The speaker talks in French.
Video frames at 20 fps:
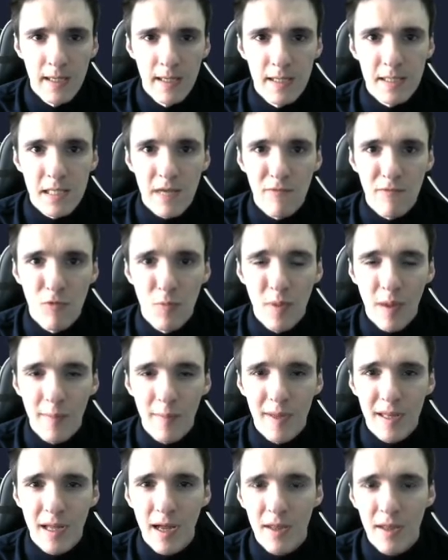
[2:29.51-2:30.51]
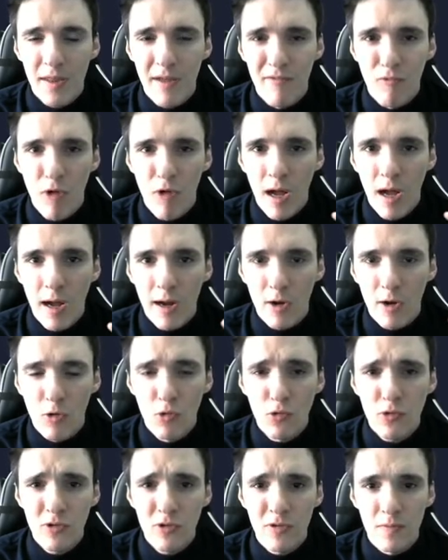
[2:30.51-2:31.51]
Ça vous permettra d'avoir un
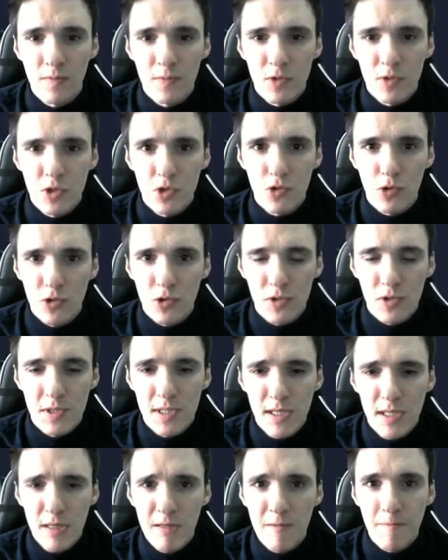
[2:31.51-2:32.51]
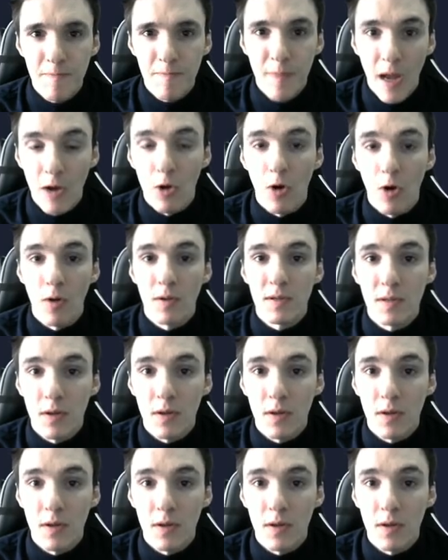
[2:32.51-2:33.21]
compte sur ce site alors,